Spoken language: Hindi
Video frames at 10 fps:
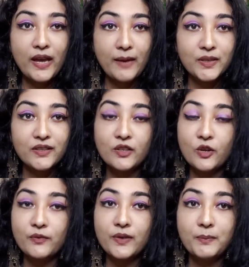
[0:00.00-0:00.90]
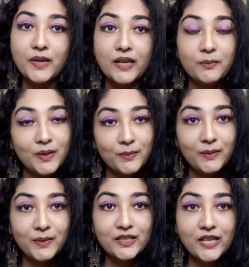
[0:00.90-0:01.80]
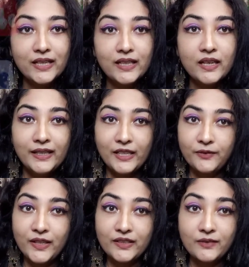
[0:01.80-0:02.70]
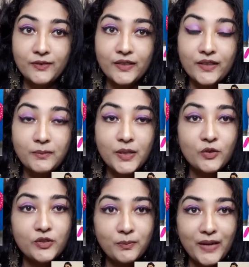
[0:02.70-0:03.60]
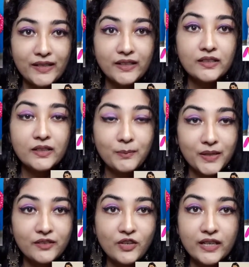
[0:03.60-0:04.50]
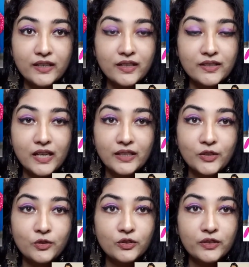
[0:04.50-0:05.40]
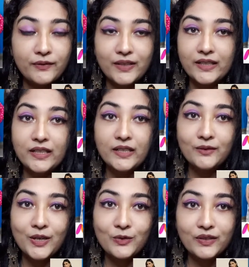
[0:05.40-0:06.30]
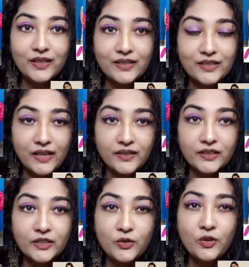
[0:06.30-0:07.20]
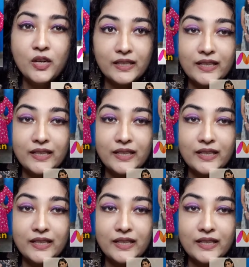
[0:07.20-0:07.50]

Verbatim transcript: अमेजन और फ्लिपकार्ट पर भी मिल जाएंगे इस फेस्टिव सीजन में कुछ ब्रांडेड कपड़े ट्राई करना चाहते हो तो डेफिनेटली इन वालों के साथ जा सकते हो